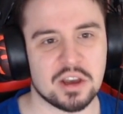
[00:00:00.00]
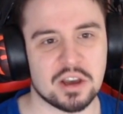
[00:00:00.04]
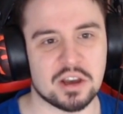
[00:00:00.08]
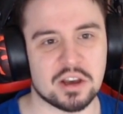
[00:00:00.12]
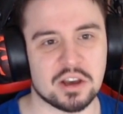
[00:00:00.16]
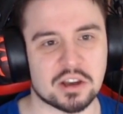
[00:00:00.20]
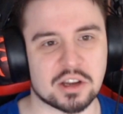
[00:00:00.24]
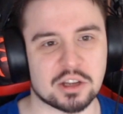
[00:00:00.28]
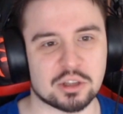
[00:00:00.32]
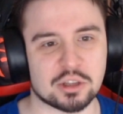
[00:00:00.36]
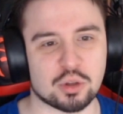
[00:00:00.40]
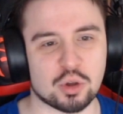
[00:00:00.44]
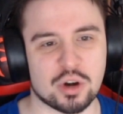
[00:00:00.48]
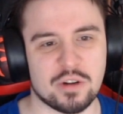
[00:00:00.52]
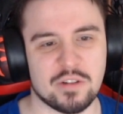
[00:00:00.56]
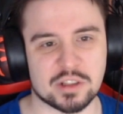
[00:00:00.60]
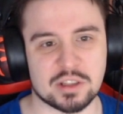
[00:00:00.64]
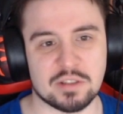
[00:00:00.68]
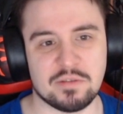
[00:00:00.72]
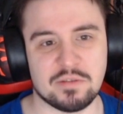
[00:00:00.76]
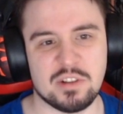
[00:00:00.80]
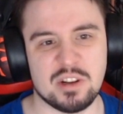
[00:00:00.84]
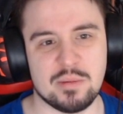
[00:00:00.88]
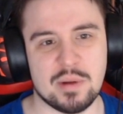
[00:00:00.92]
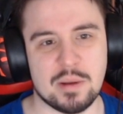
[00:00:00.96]
Э, которая в
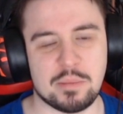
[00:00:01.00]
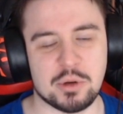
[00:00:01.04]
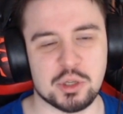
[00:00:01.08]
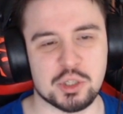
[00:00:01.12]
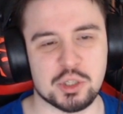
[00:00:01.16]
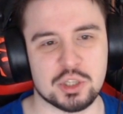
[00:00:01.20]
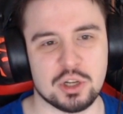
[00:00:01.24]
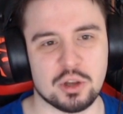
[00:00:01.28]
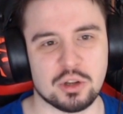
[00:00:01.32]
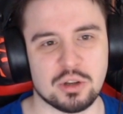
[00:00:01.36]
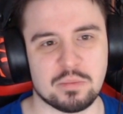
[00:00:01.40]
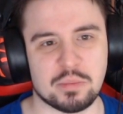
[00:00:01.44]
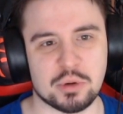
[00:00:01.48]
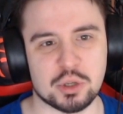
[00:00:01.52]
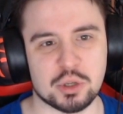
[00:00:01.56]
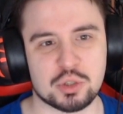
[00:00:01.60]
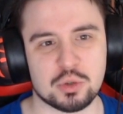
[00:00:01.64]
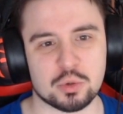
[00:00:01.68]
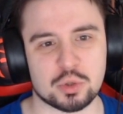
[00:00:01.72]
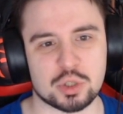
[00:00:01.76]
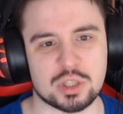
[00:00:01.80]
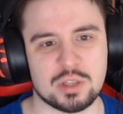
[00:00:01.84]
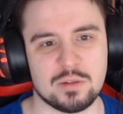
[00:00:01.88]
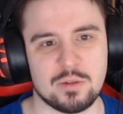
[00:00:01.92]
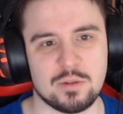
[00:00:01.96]
этом фильме определенно
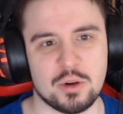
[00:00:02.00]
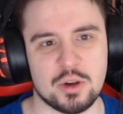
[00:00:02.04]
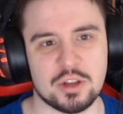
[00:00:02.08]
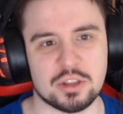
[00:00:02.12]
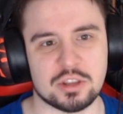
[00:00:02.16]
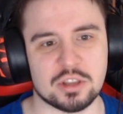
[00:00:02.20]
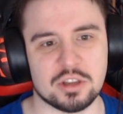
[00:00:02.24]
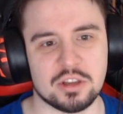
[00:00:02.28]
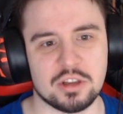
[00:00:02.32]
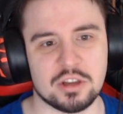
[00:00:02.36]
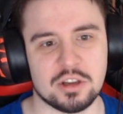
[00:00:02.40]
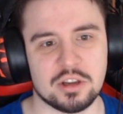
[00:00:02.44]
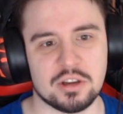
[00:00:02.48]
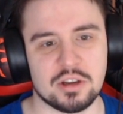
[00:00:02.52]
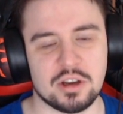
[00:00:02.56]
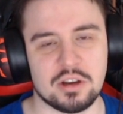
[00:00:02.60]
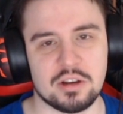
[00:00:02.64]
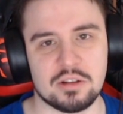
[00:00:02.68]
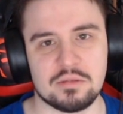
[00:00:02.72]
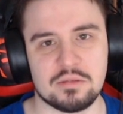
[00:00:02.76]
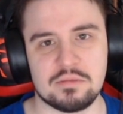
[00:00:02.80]
присутствует. Э, а,